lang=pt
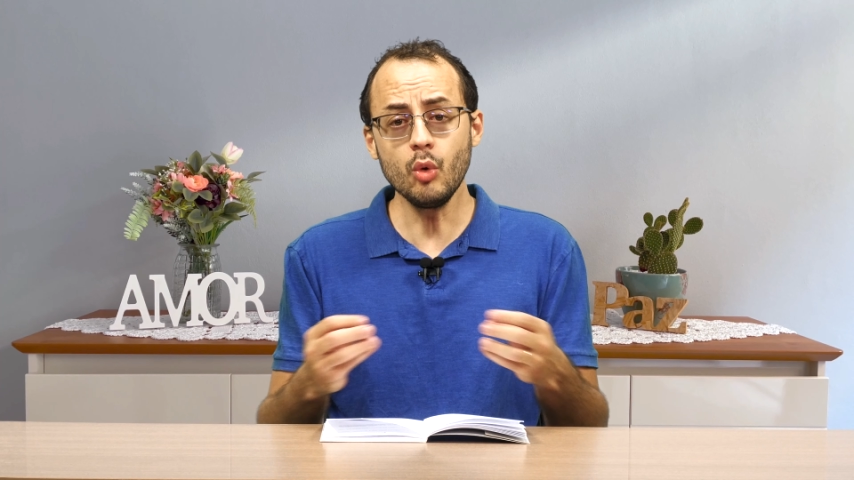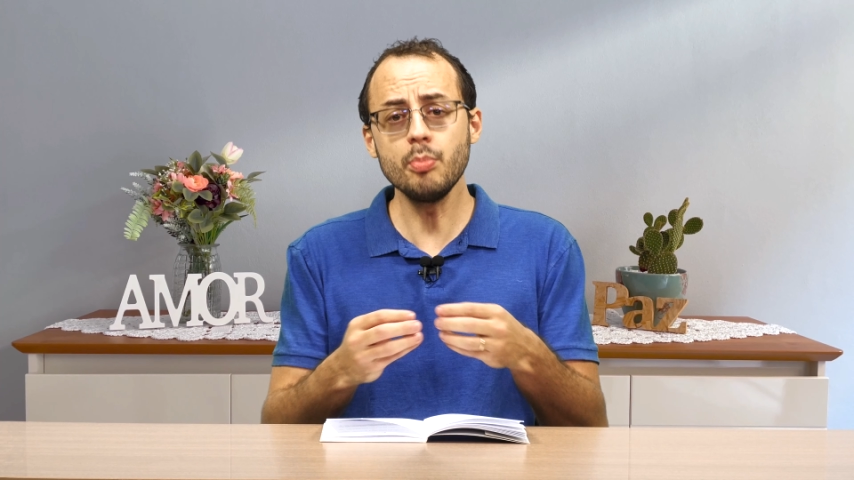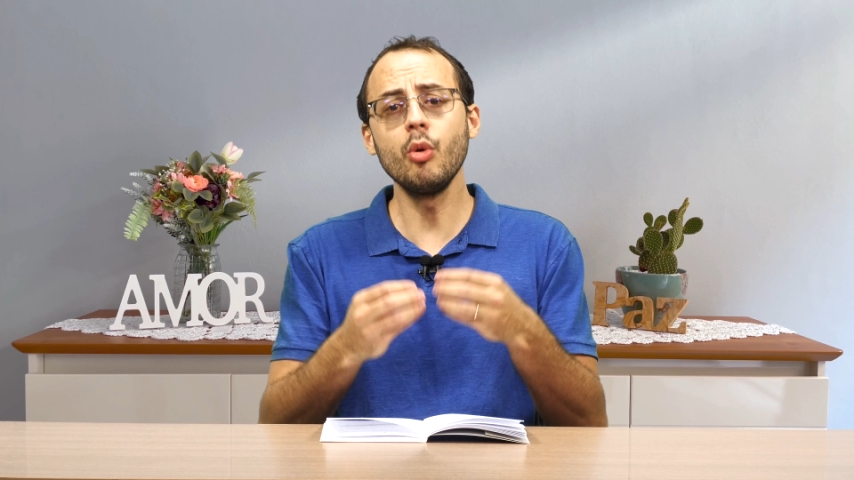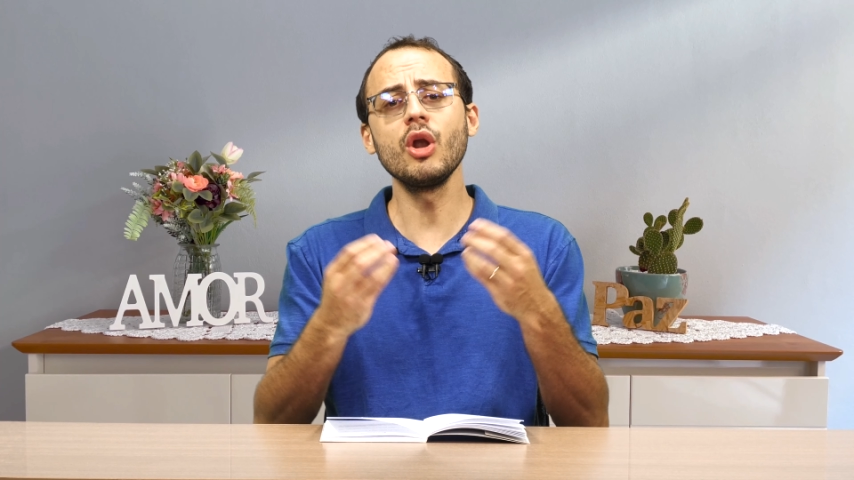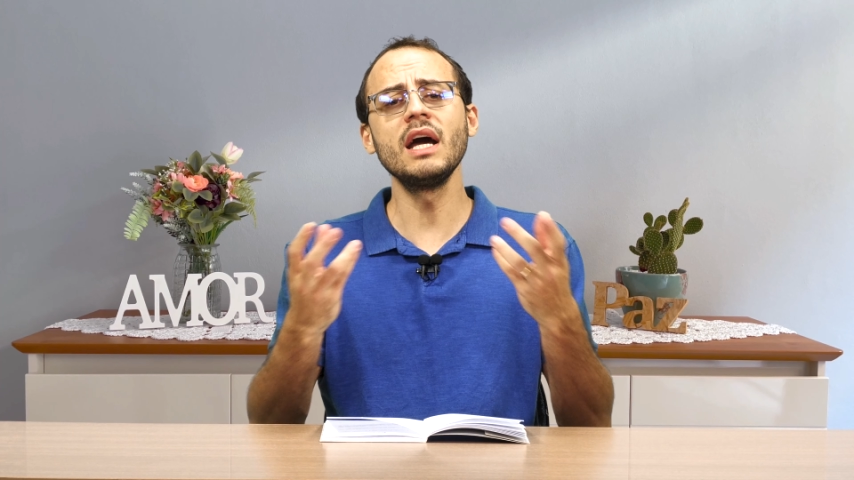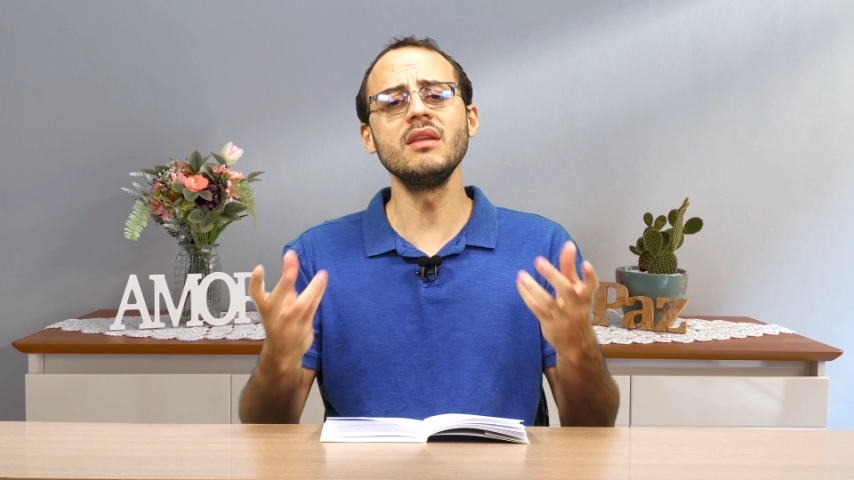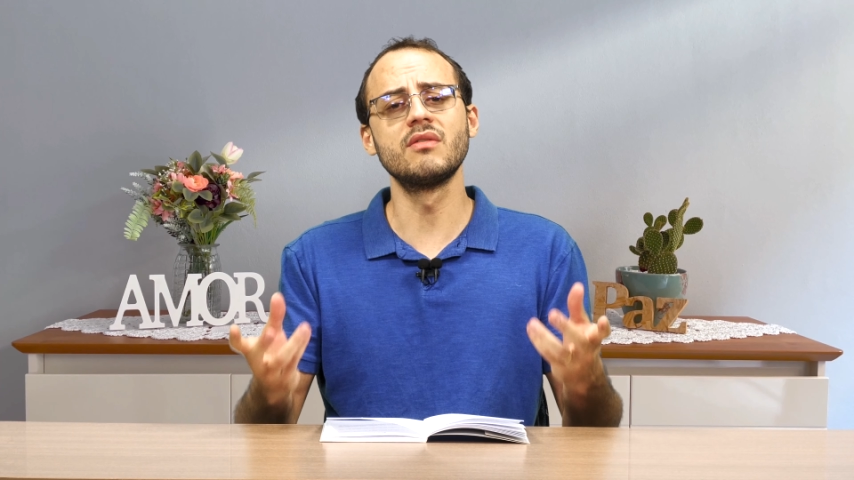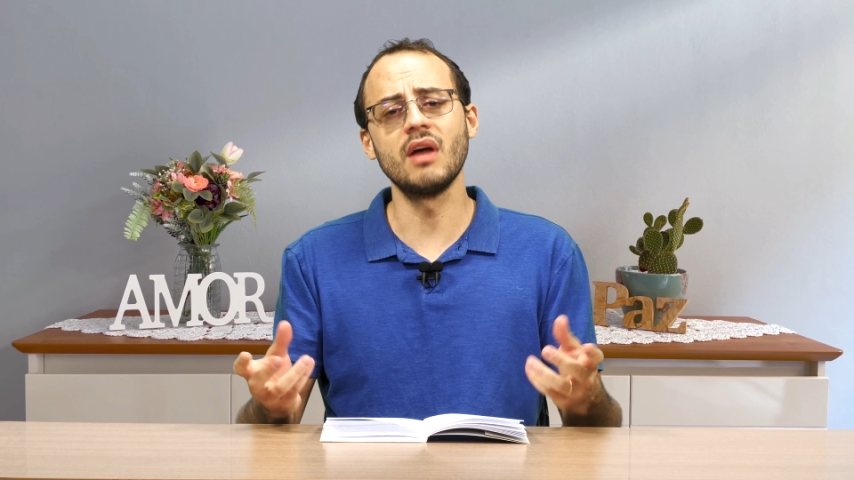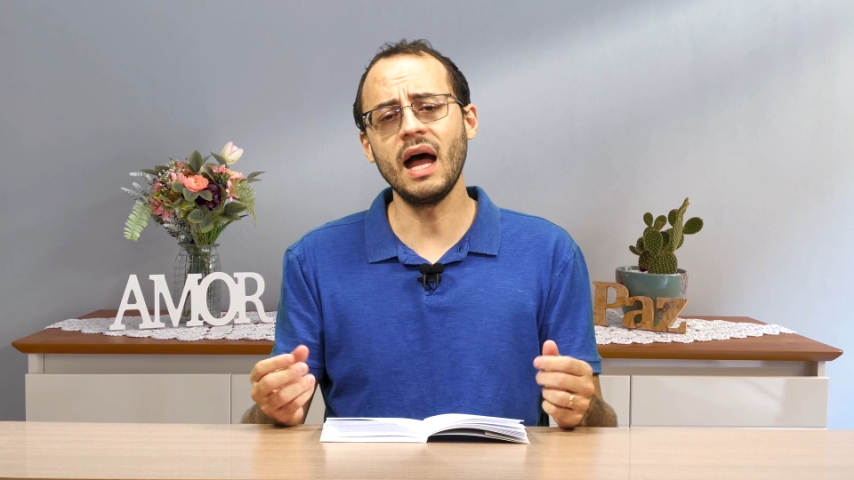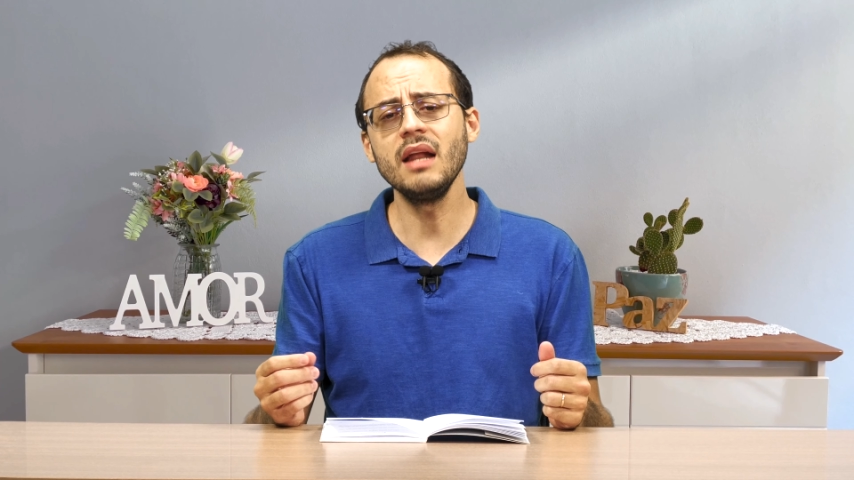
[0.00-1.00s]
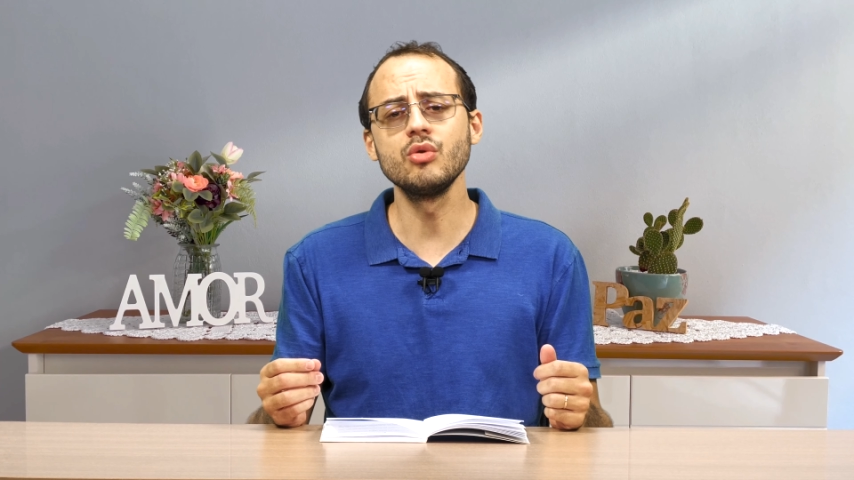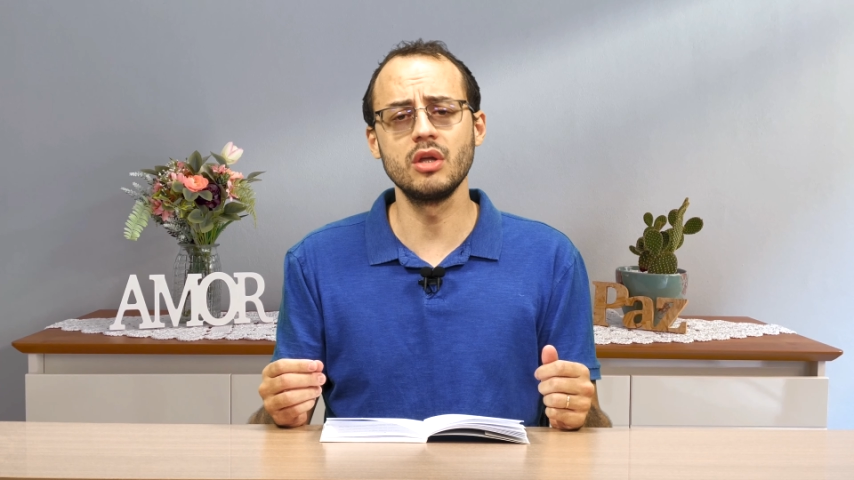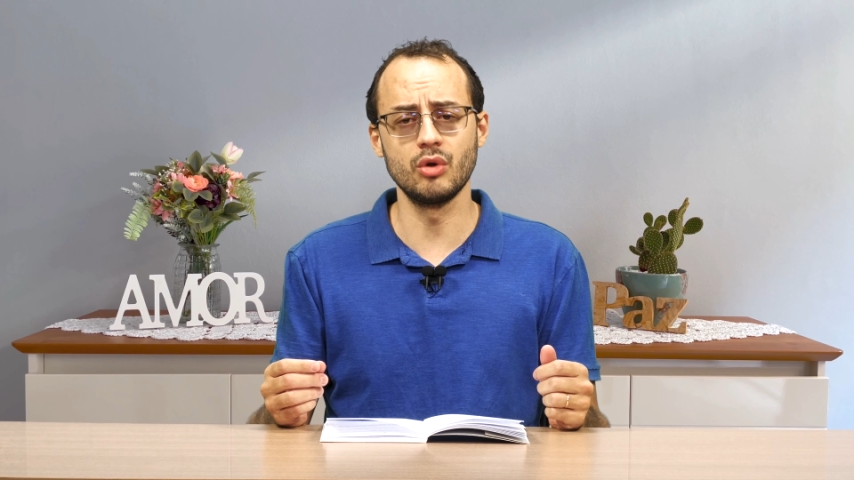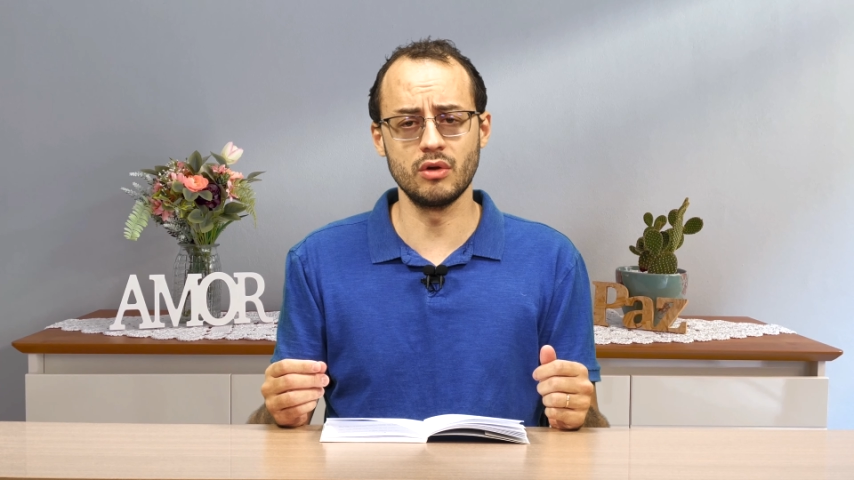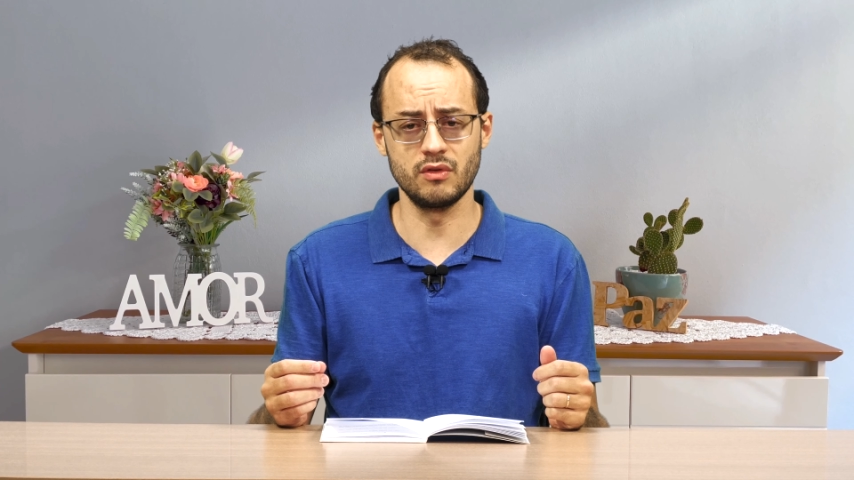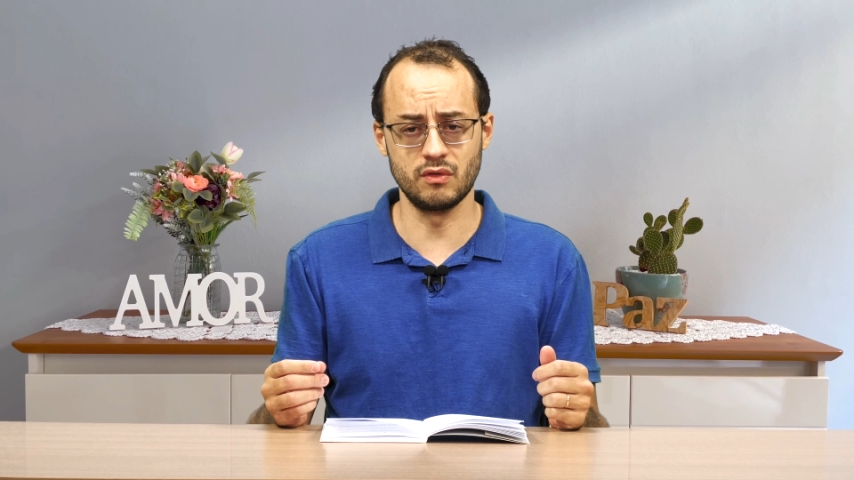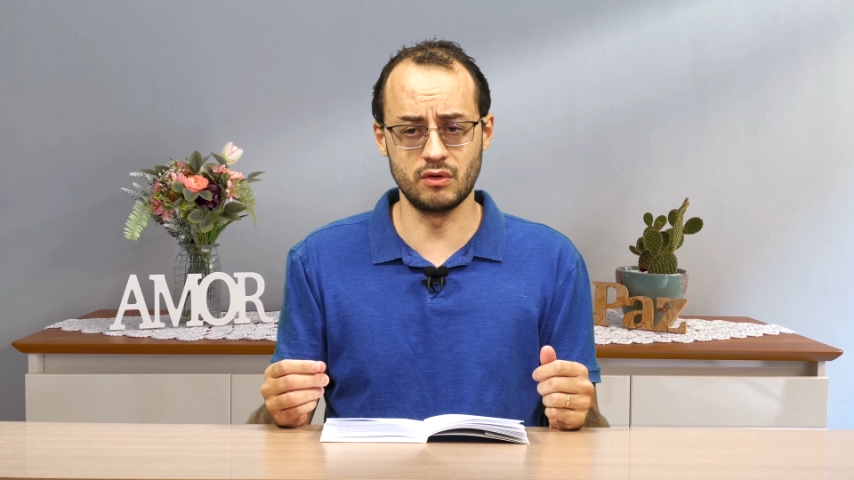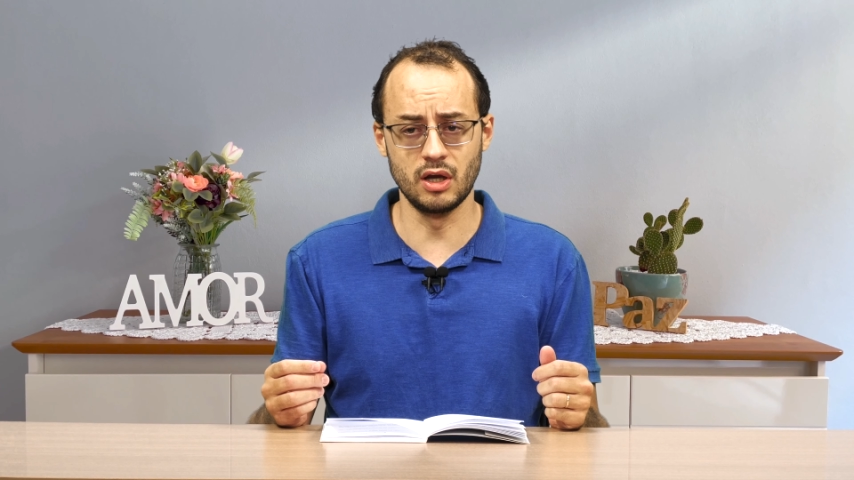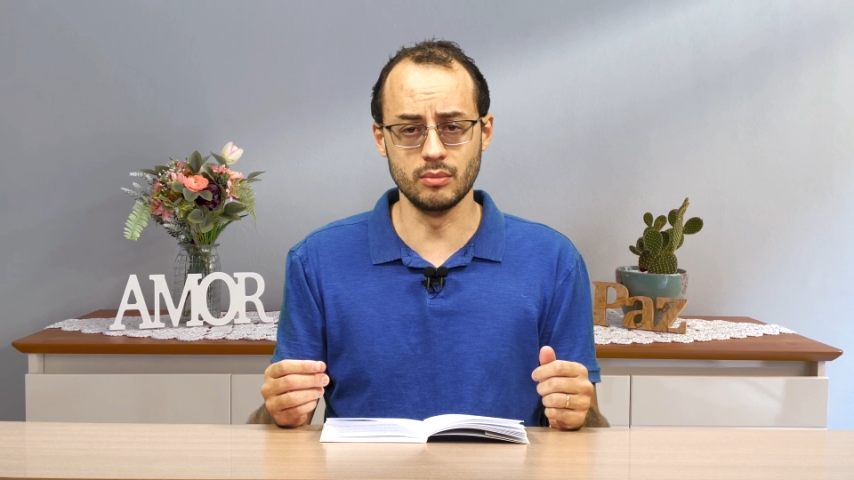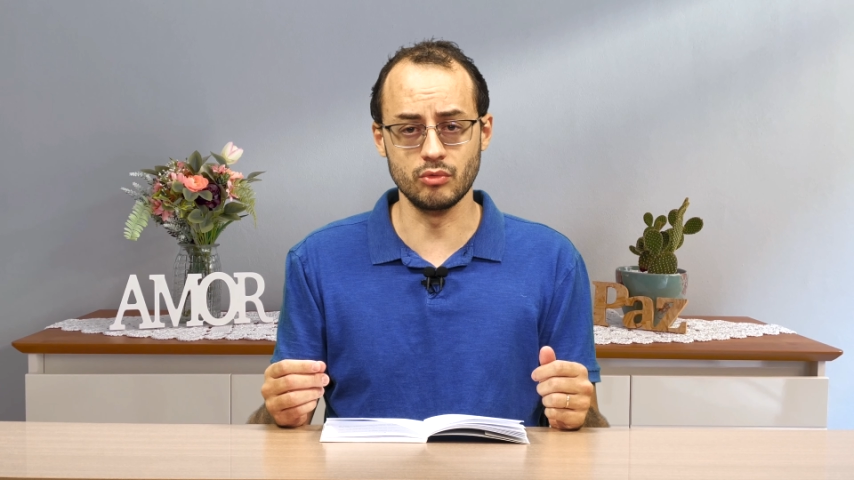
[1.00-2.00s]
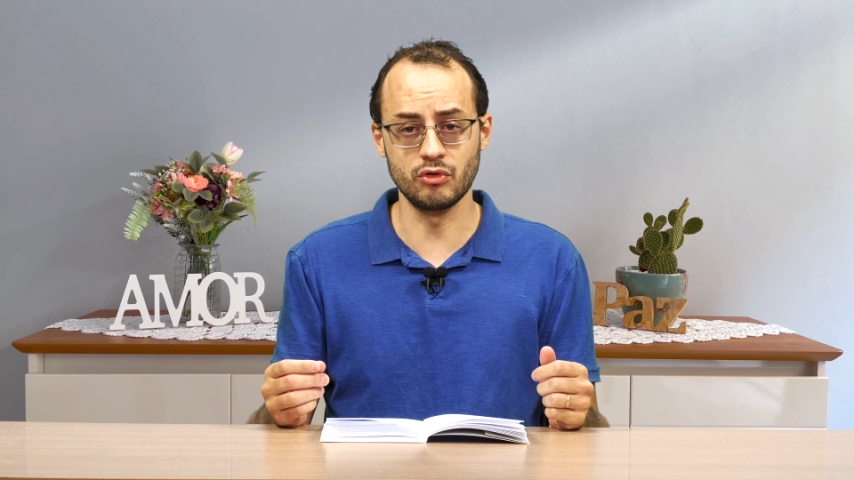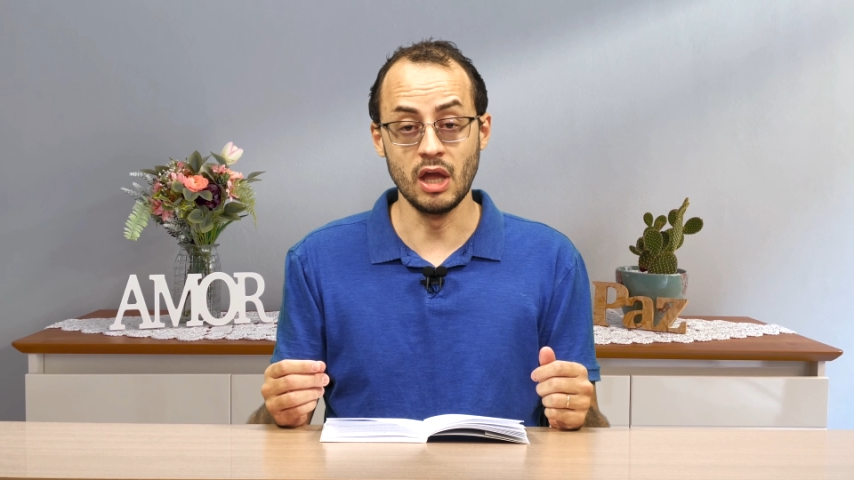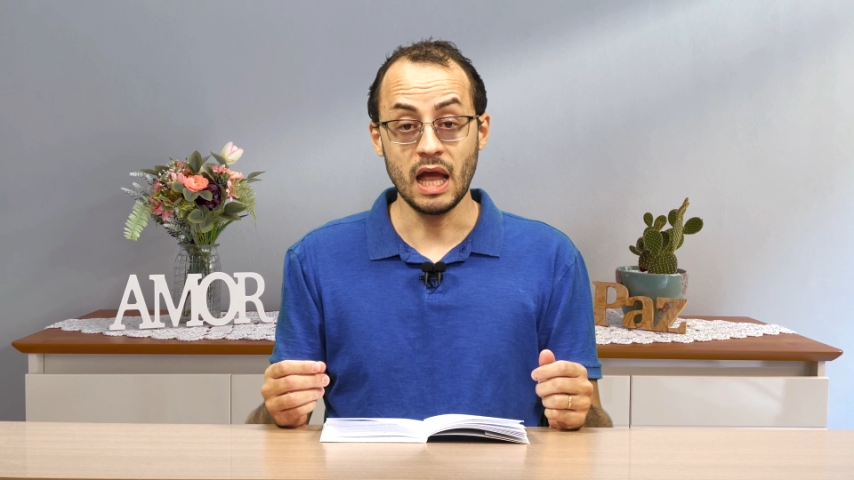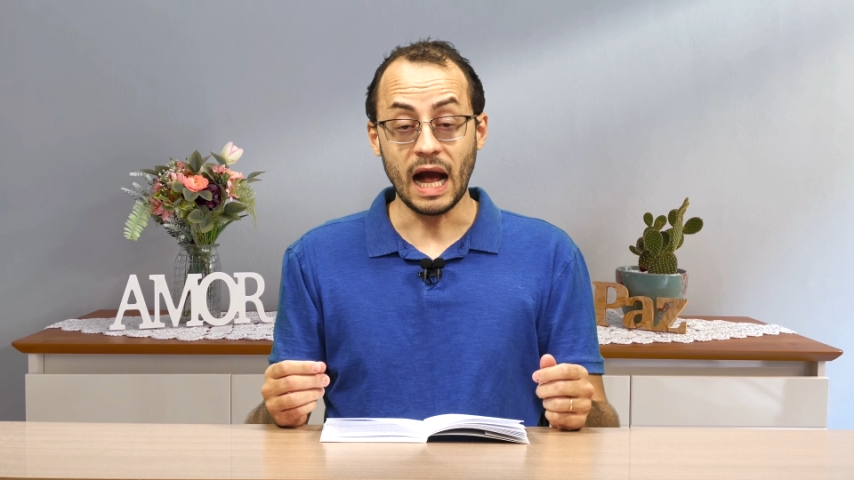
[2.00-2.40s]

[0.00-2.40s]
tão polarizado que nós estamos,